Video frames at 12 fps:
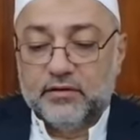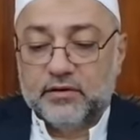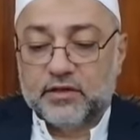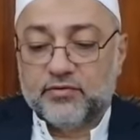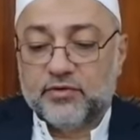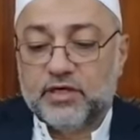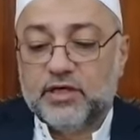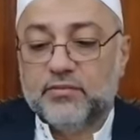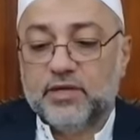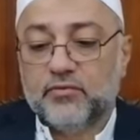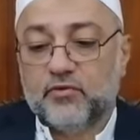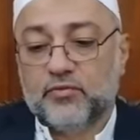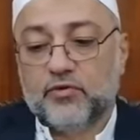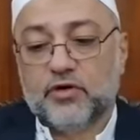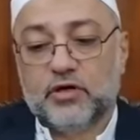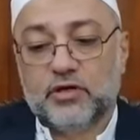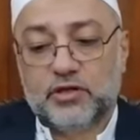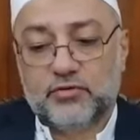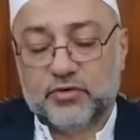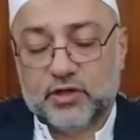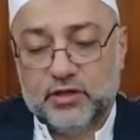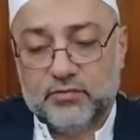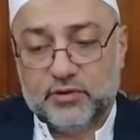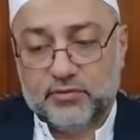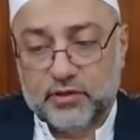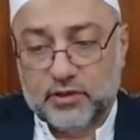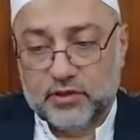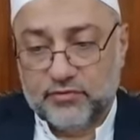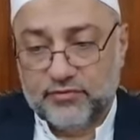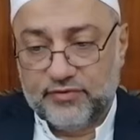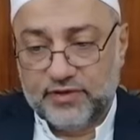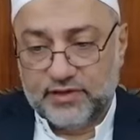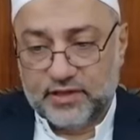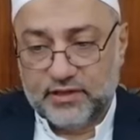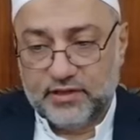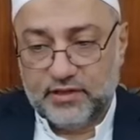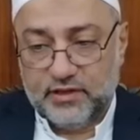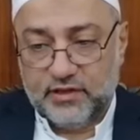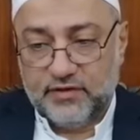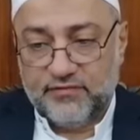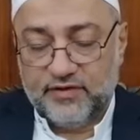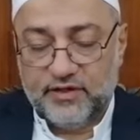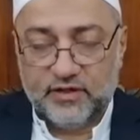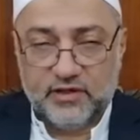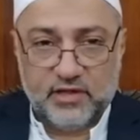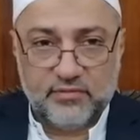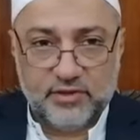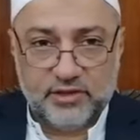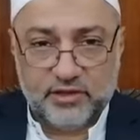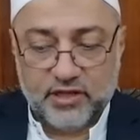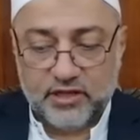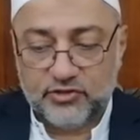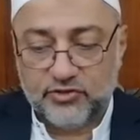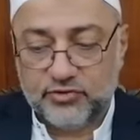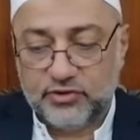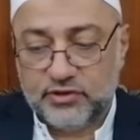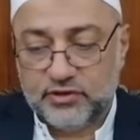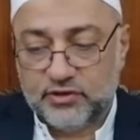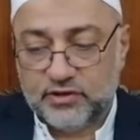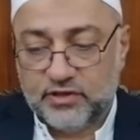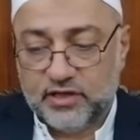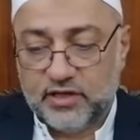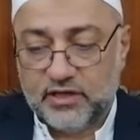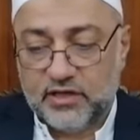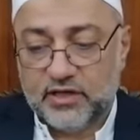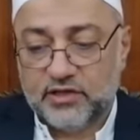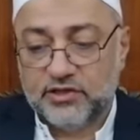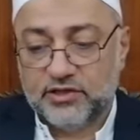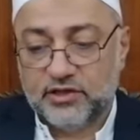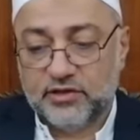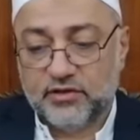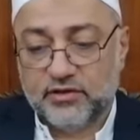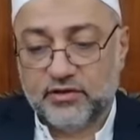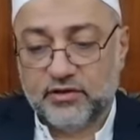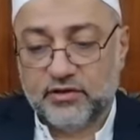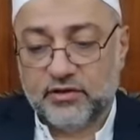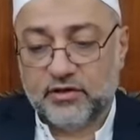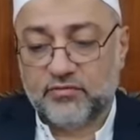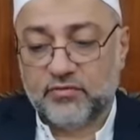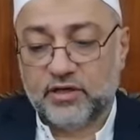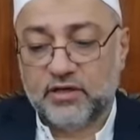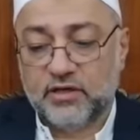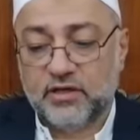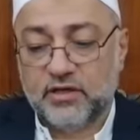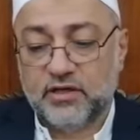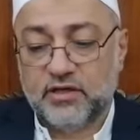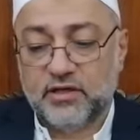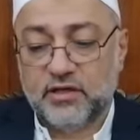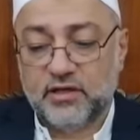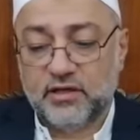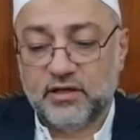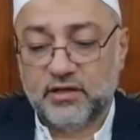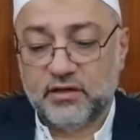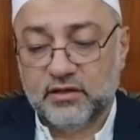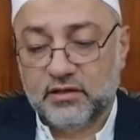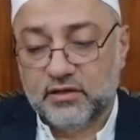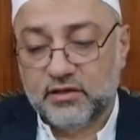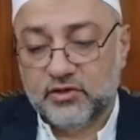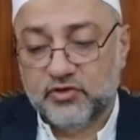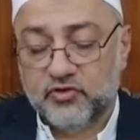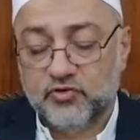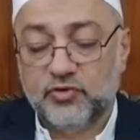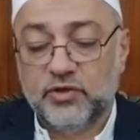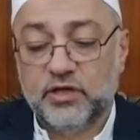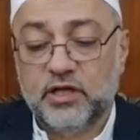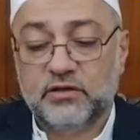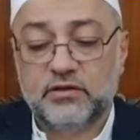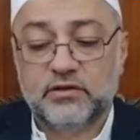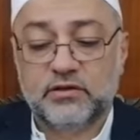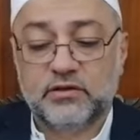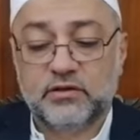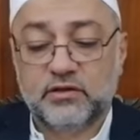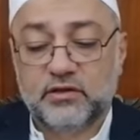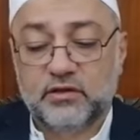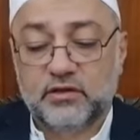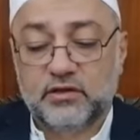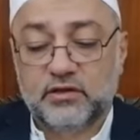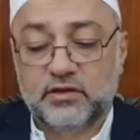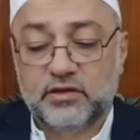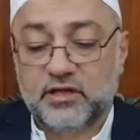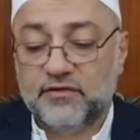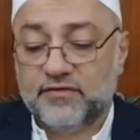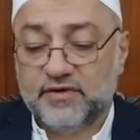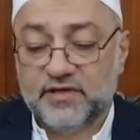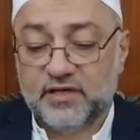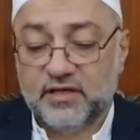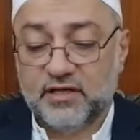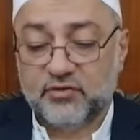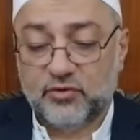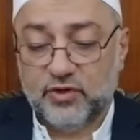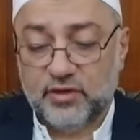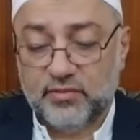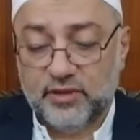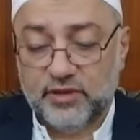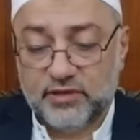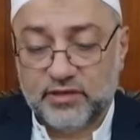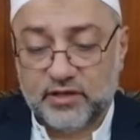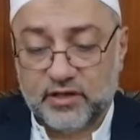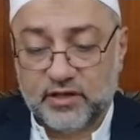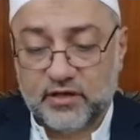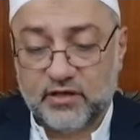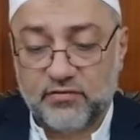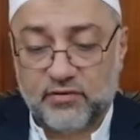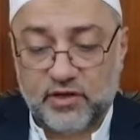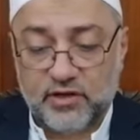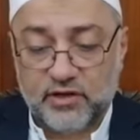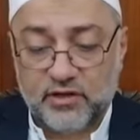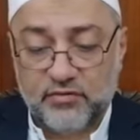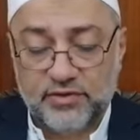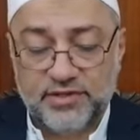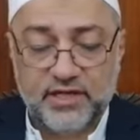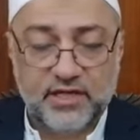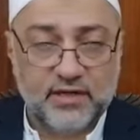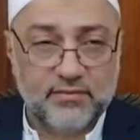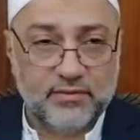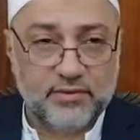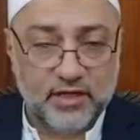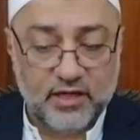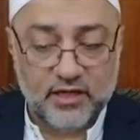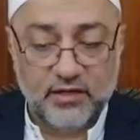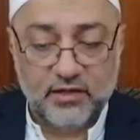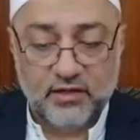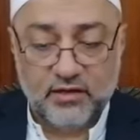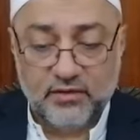روى الإمام البخاري رحمه الله في صحيحه في كتاب التهجد عن عائشة رضي الله عنها أنها سئلت كيف صلاة النبي صلى الله عليه وسلم بالليل